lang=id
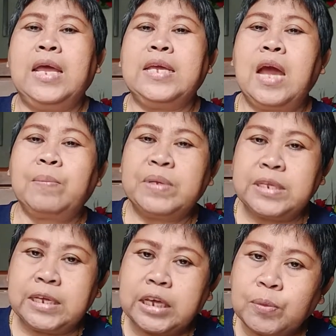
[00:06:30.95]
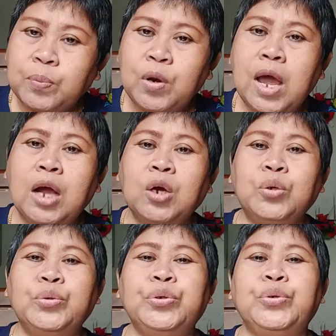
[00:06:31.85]
Ia menyingkir pula ke
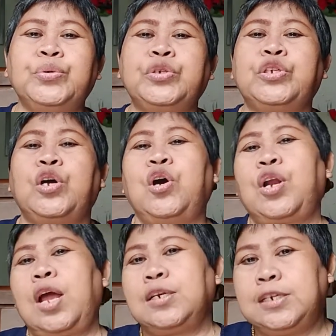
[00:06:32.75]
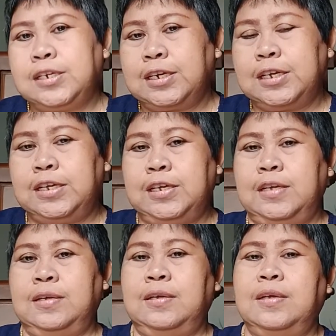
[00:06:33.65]
gunung seorang diri.